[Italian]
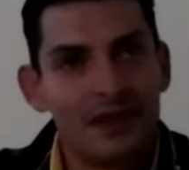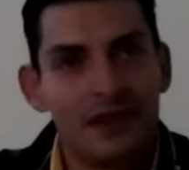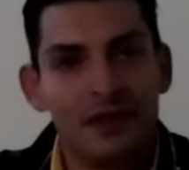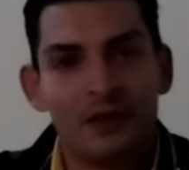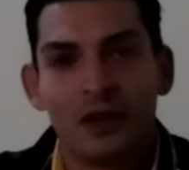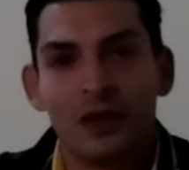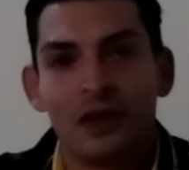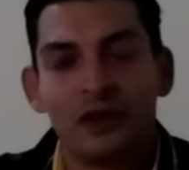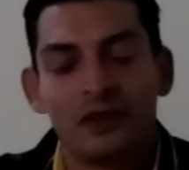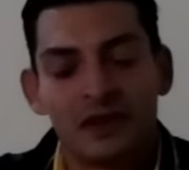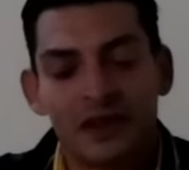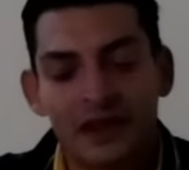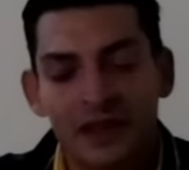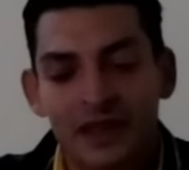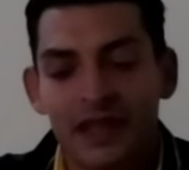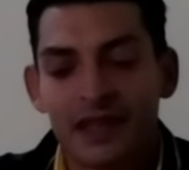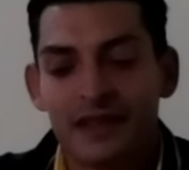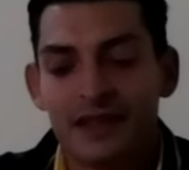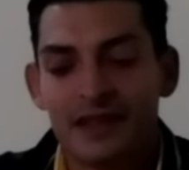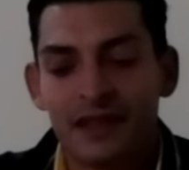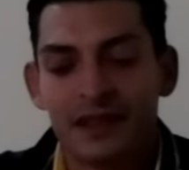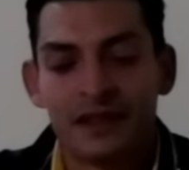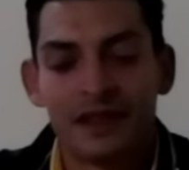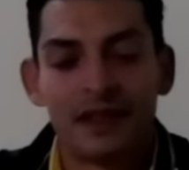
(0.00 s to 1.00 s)
Sì, volevo
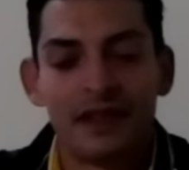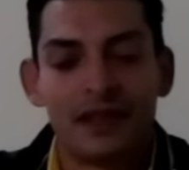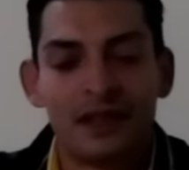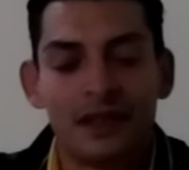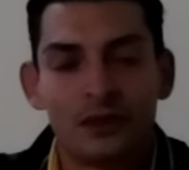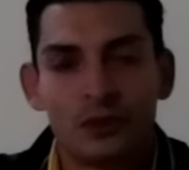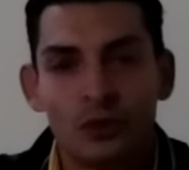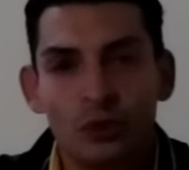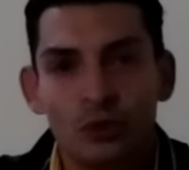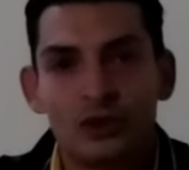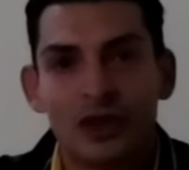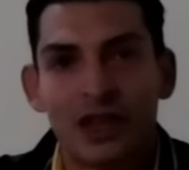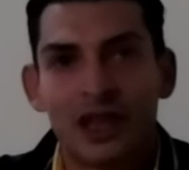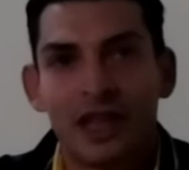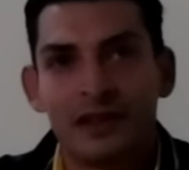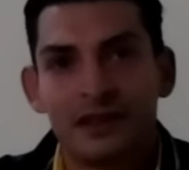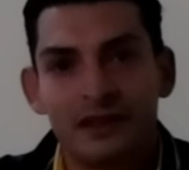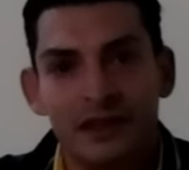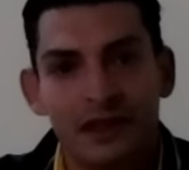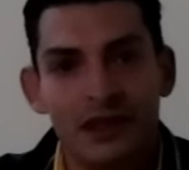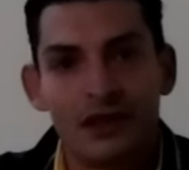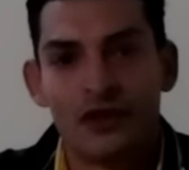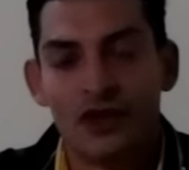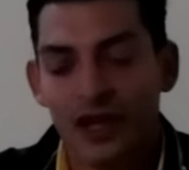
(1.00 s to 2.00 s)
ringraziare tutta la
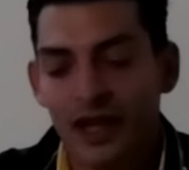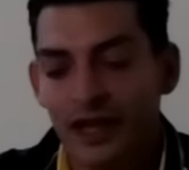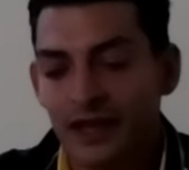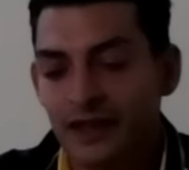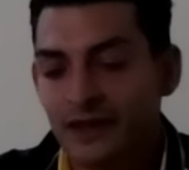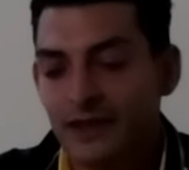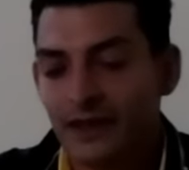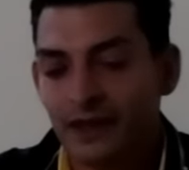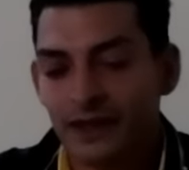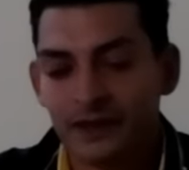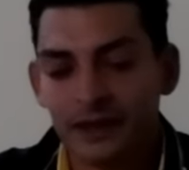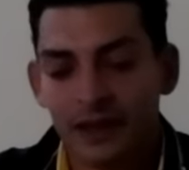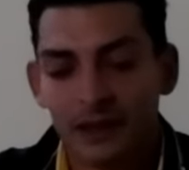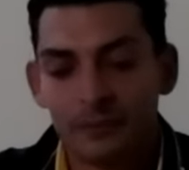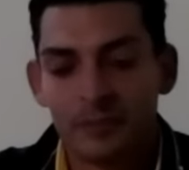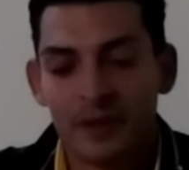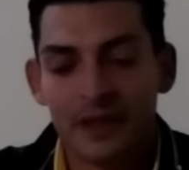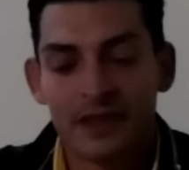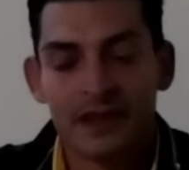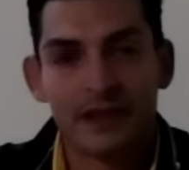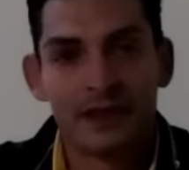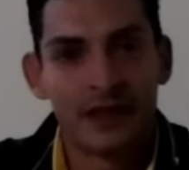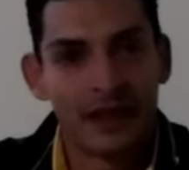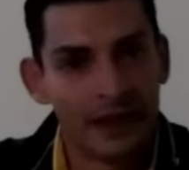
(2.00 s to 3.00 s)
dirigenza, dal
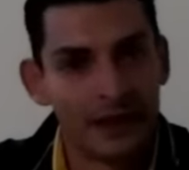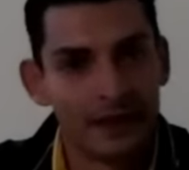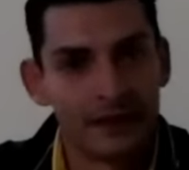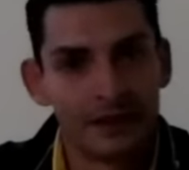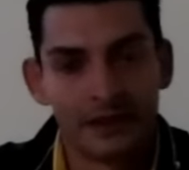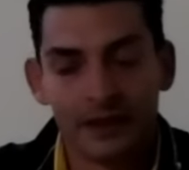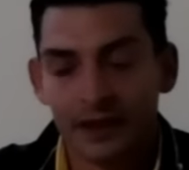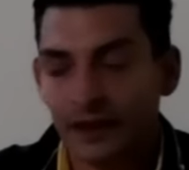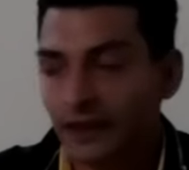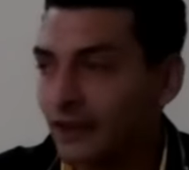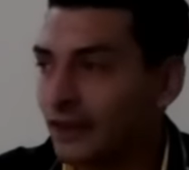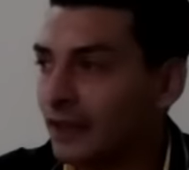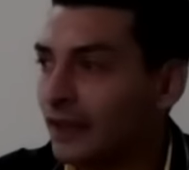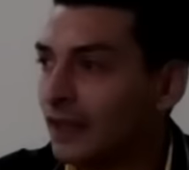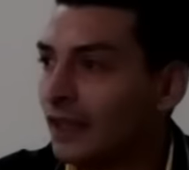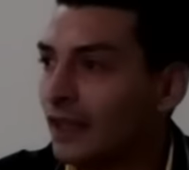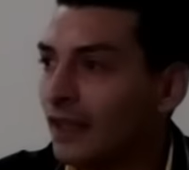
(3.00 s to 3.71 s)
presidente,